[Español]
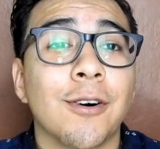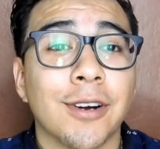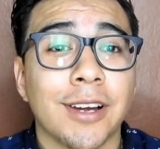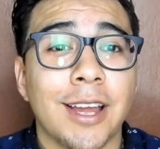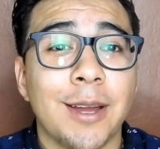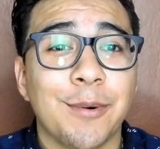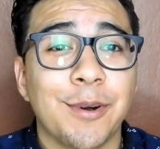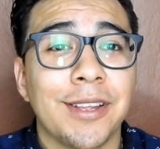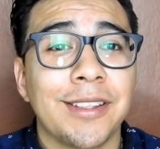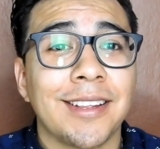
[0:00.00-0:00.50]

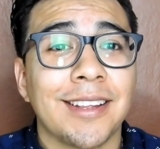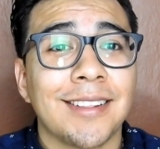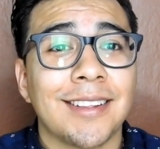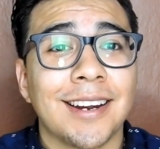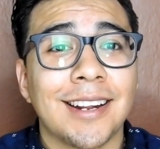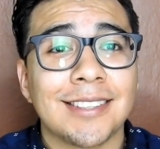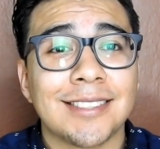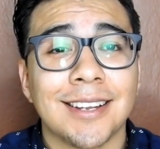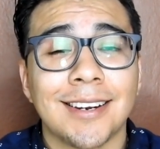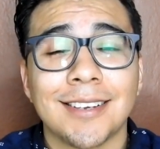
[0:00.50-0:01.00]
Ok, voy a
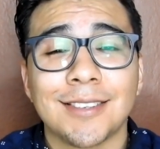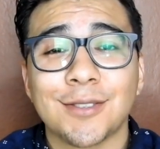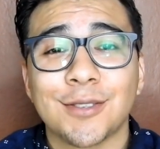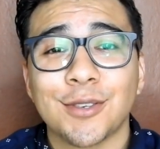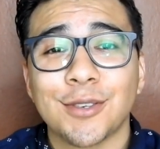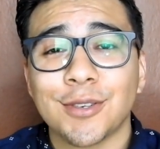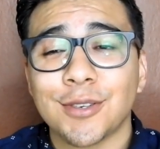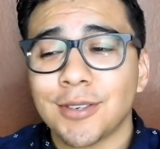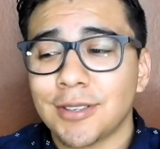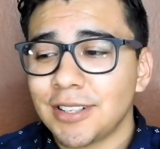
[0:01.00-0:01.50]
intentar hacer
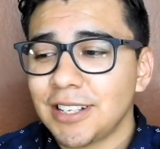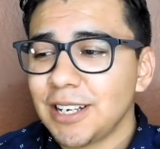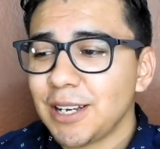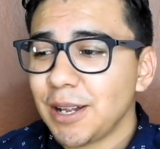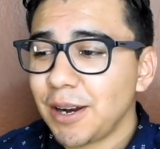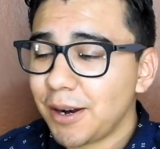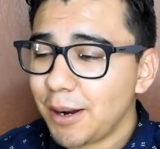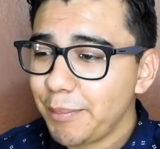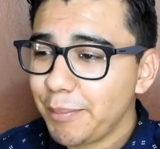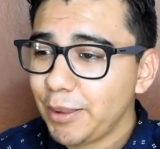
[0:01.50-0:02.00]
esto
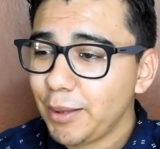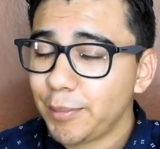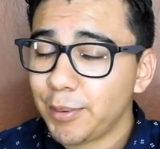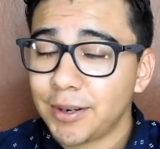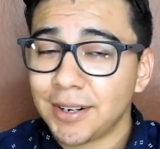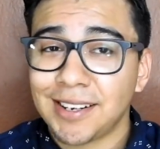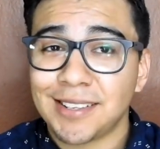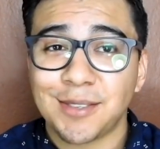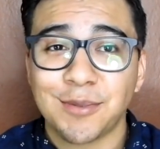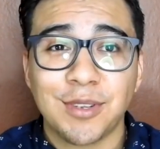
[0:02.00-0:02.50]
eh, rápido
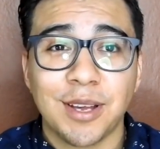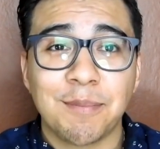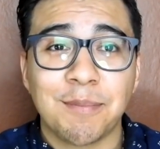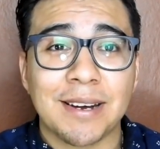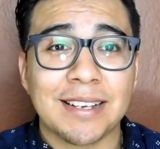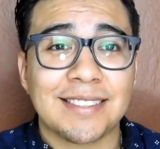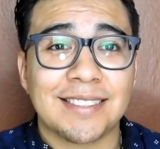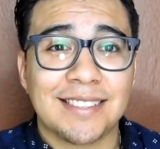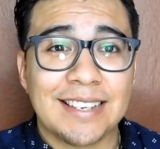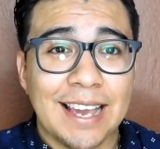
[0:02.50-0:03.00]
porque hace
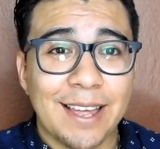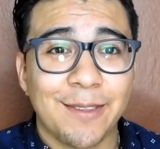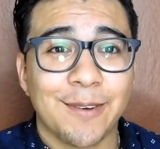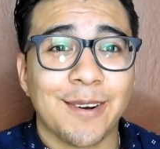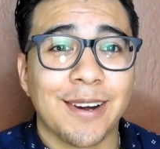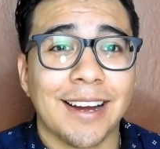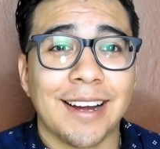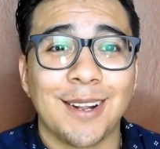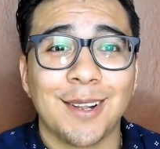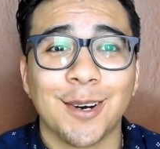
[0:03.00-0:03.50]

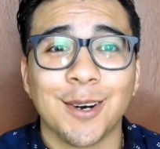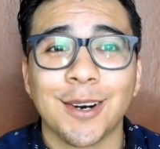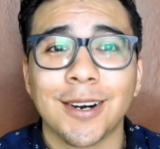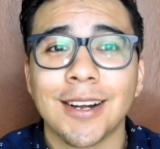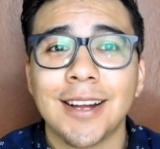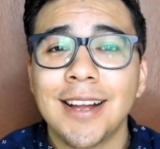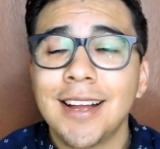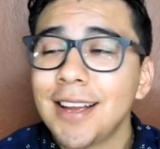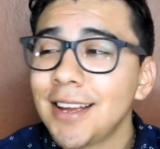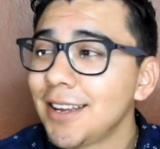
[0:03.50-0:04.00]
demasiado calor
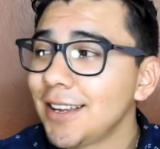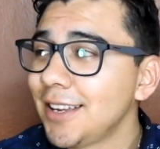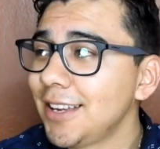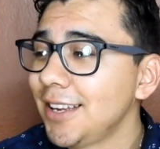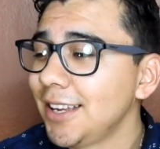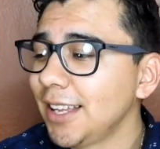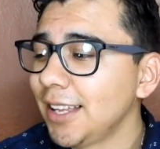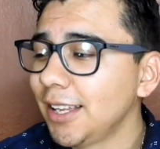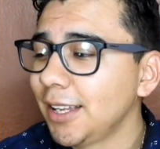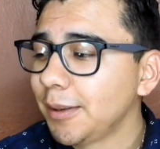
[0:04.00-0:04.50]

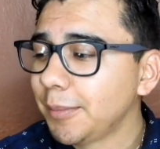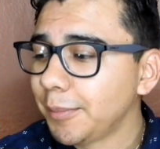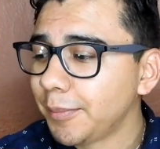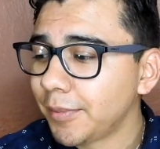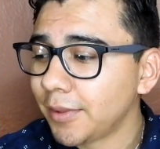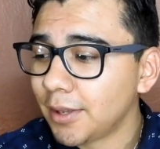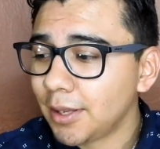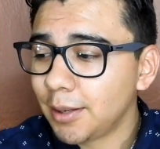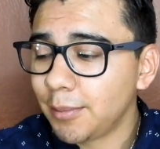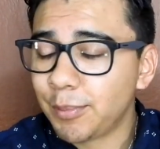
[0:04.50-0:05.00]
y
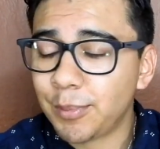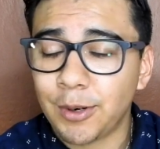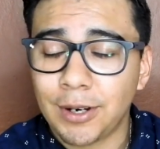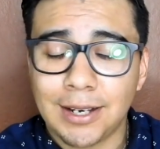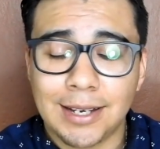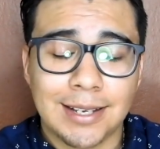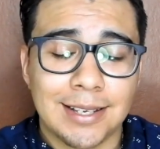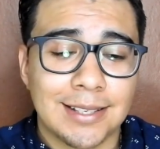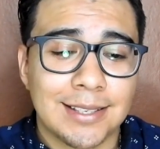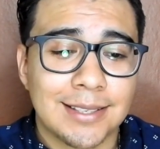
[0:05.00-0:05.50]

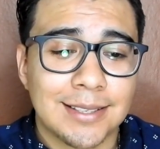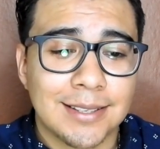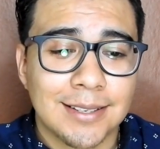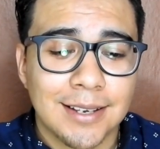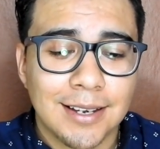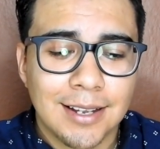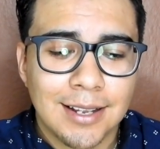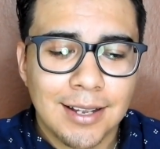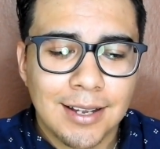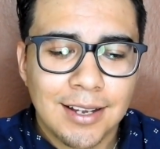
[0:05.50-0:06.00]

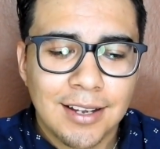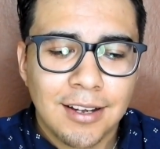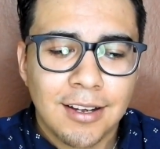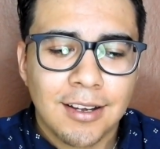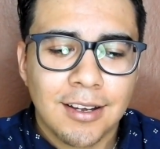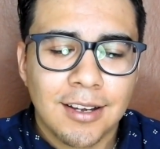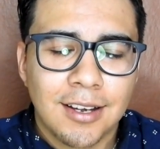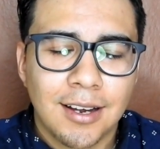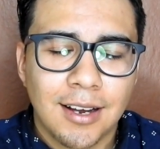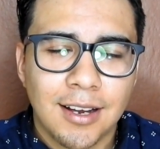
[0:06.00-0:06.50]
pues
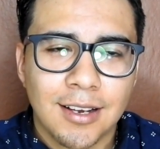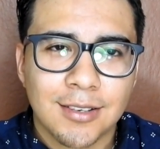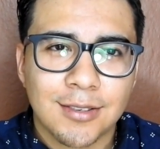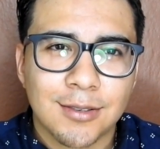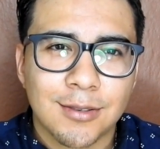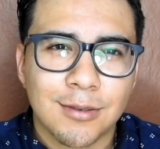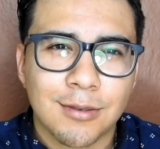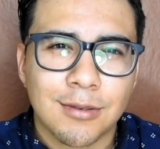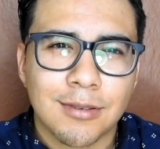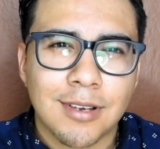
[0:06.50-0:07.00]

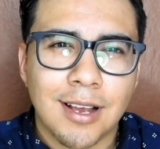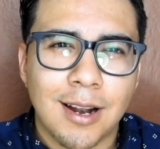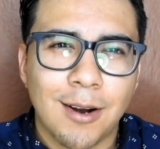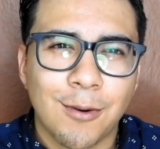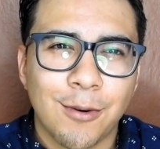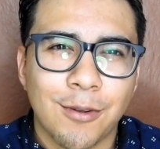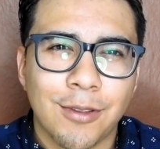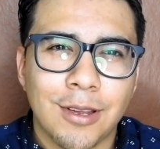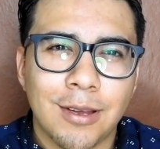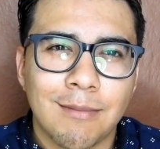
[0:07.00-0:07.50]
es
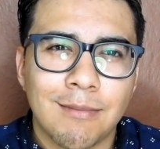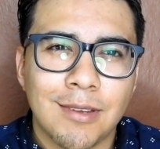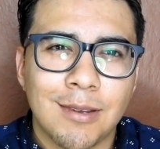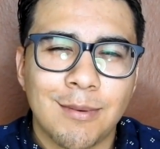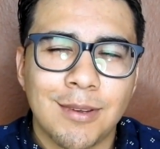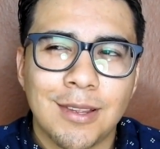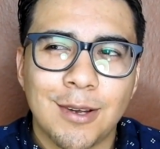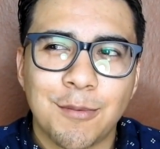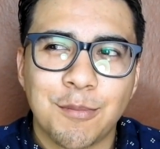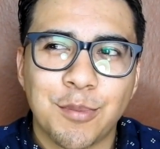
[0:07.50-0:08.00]
algo de mi
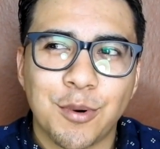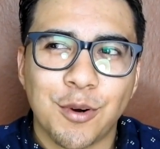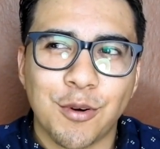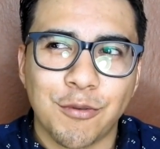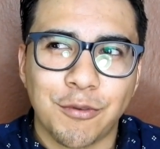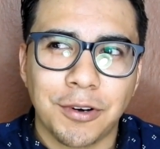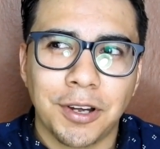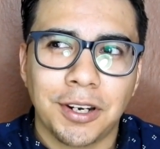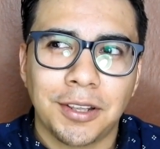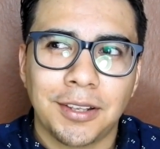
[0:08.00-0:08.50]
vida un
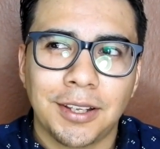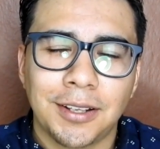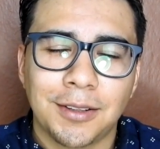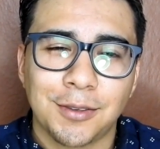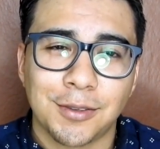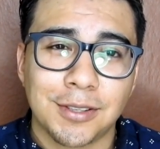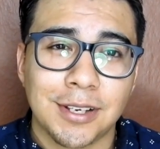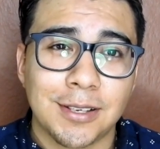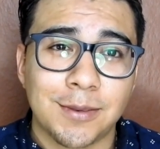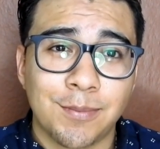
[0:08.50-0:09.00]
poco fuerte.
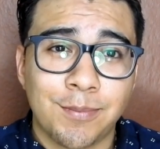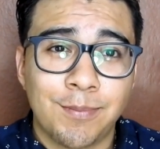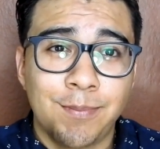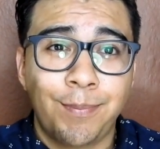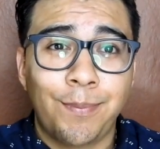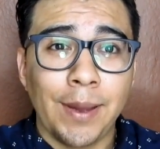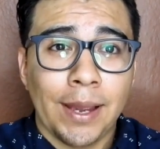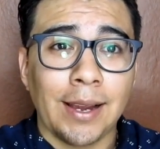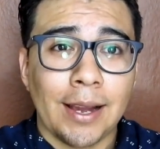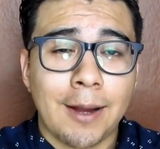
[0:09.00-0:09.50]
Entonces,
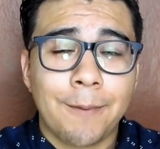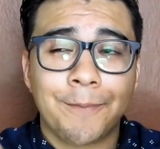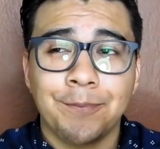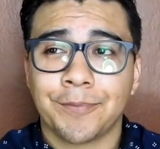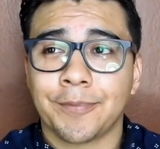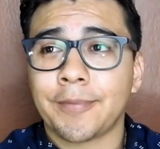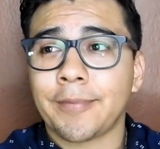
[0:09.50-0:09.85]
venga.